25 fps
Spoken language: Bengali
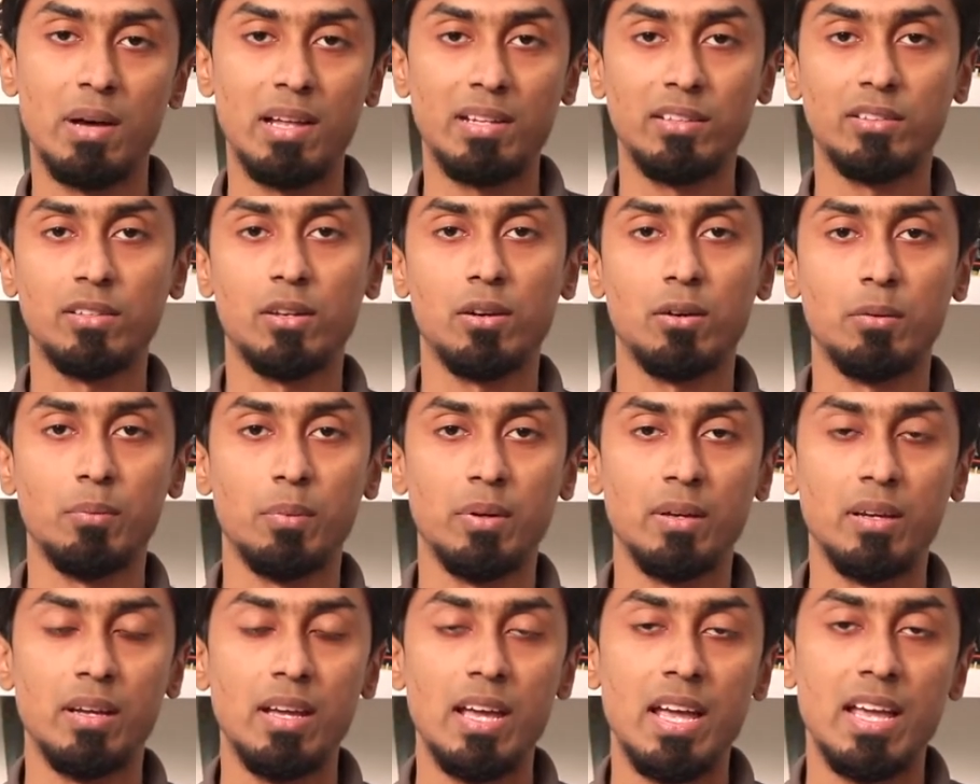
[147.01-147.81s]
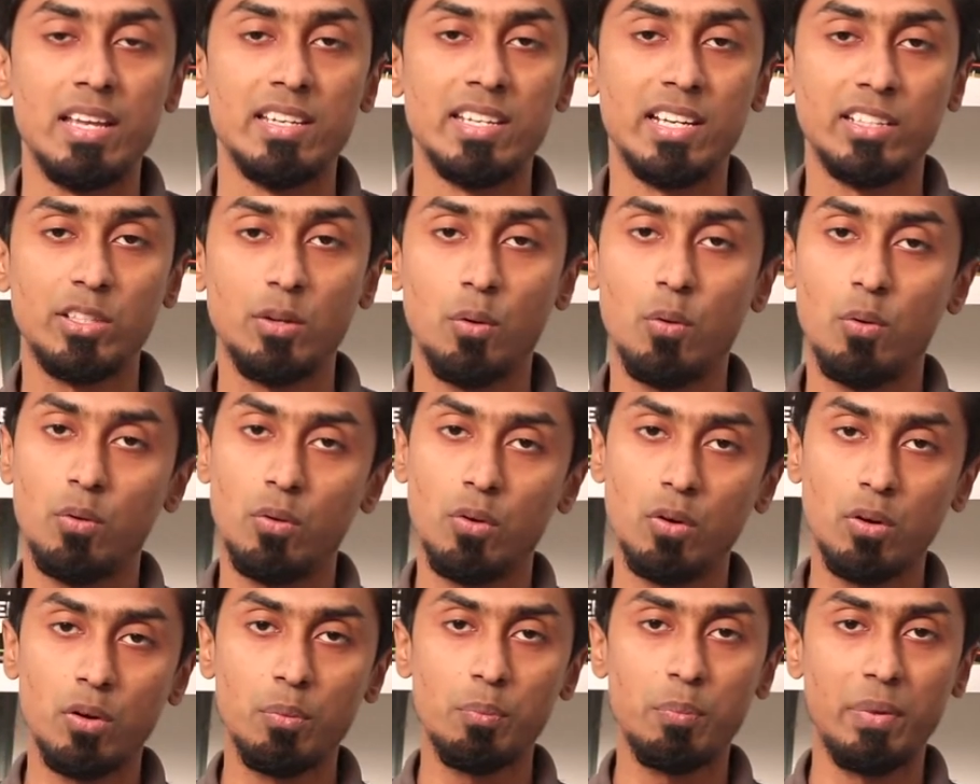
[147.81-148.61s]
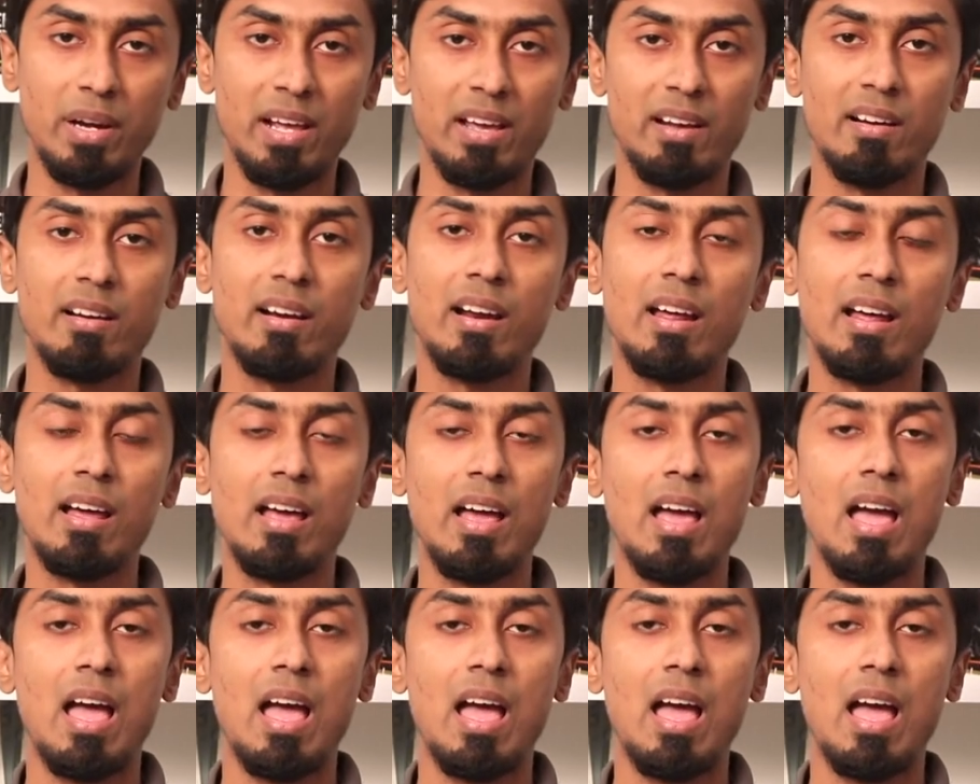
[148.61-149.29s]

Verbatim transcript: মানতে হবে যাতে অন্য অন্য প্লেয়াররা